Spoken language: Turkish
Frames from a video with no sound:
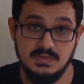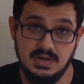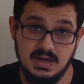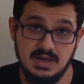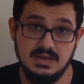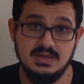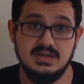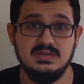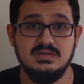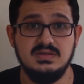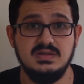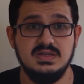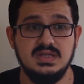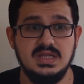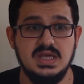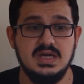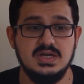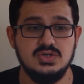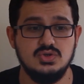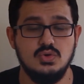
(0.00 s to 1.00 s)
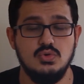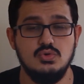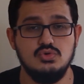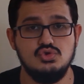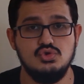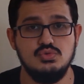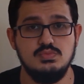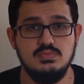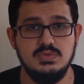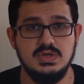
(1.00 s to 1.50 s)
ayrıntılı GH
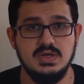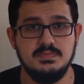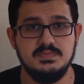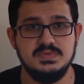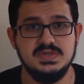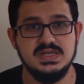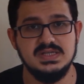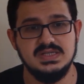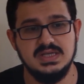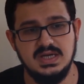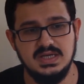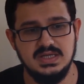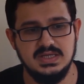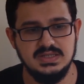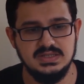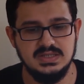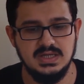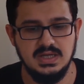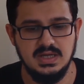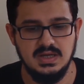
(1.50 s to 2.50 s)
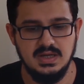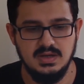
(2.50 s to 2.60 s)
ölçümü mü yapacağız? Hayır.